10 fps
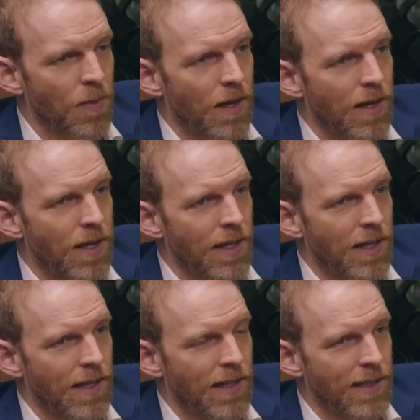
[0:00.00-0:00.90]

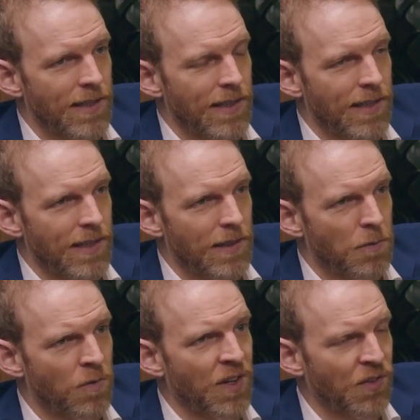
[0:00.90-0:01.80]
é, eu
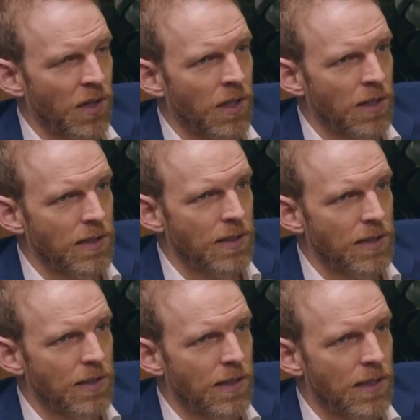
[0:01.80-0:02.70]
conversei
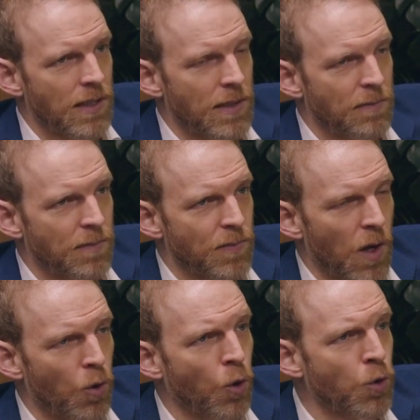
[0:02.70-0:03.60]
é, ao
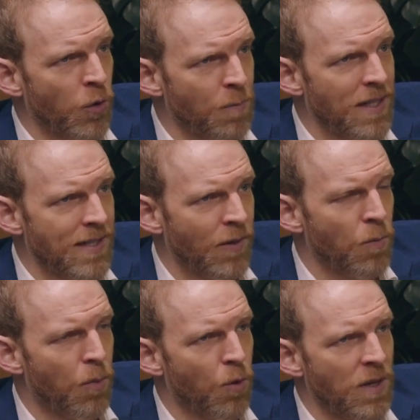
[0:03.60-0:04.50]
longo do ano passado um
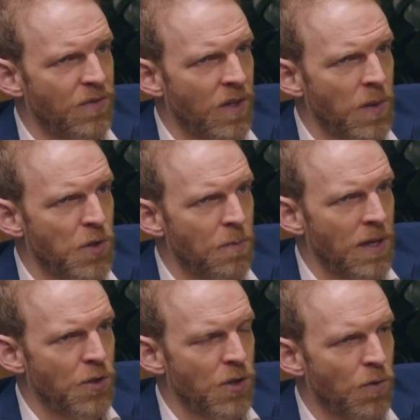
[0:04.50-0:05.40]
pouco mais
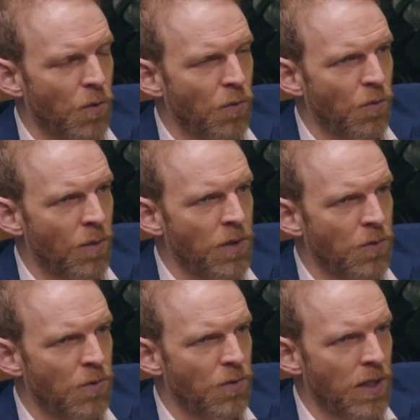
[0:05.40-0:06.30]
frequentemente com um
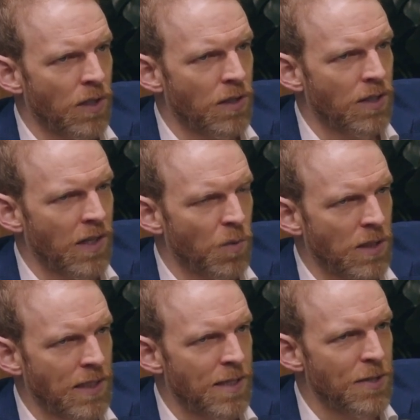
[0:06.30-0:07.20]
amigo em
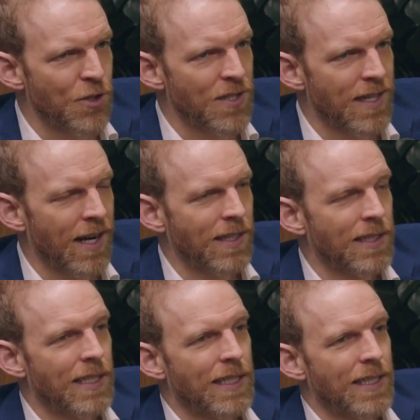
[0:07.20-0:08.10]
Taiwan que me disse, cara,
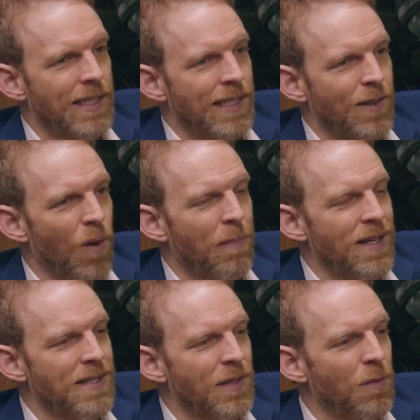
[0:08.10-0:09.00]
estão
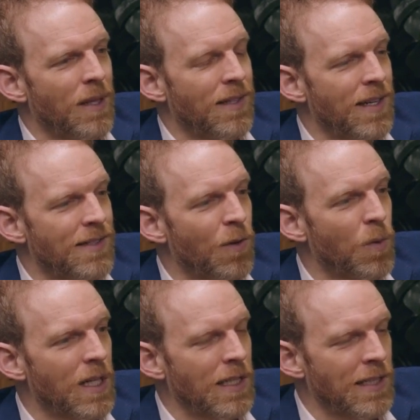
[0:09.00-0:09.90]
aparecendo bandeiras da
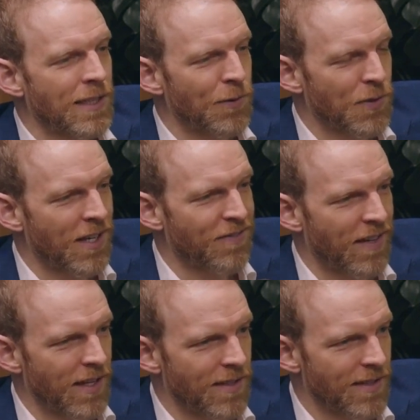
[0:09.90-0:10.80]
Ucrânia nos
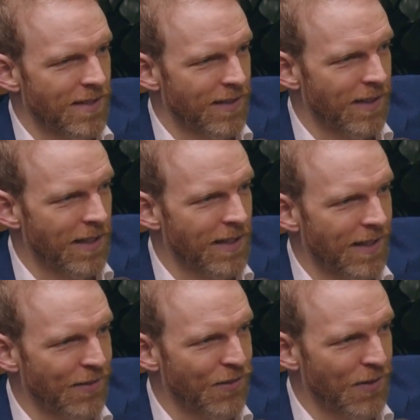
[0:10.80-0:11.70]
cafés e
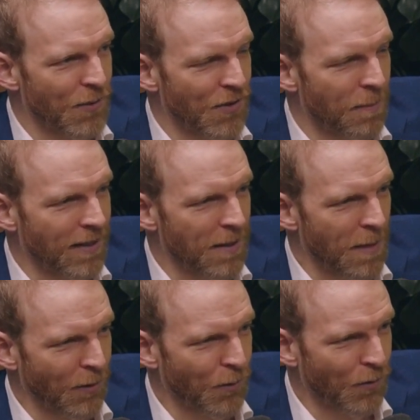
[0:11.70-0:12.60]
nas, nos
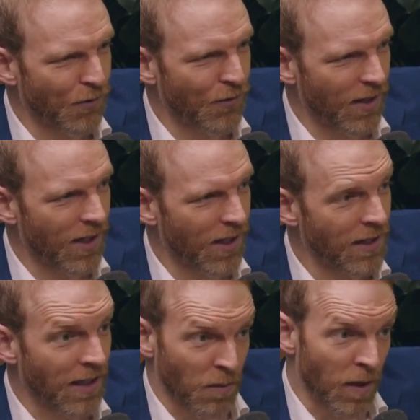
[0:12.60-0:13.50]
apartamentos é, em
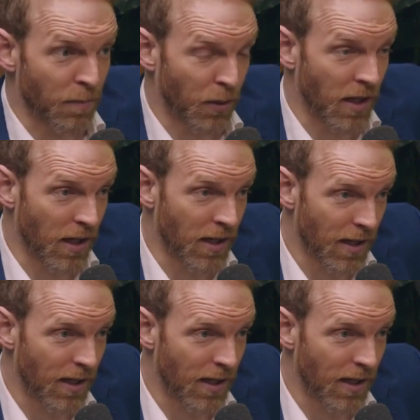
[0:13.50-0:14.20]
Taiwan, porque